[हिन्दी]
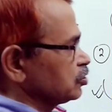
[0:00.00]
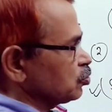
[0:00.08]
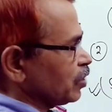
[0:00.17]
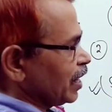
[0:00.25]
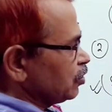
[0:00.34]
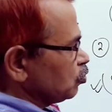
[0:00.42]
सो
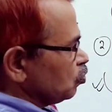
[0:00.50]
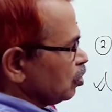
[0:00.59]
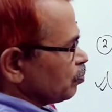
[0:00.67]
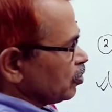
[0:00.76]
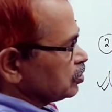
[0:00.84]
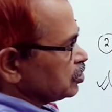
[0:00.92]
राइट टू
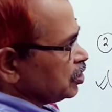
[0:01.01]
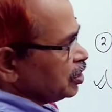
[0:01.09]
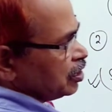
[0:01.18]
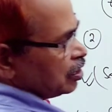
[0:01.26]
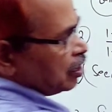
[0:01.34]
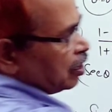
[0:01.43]
अपॉन थ्री
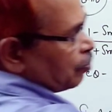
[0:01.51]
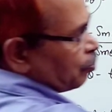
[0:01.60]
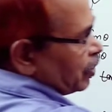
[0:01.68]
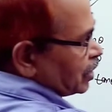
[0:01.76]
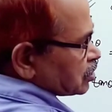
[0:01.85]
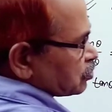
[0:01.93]

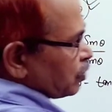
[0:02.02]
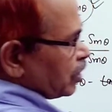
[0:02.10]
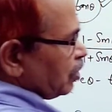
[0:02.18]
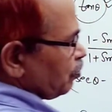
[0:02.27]
प्लस वन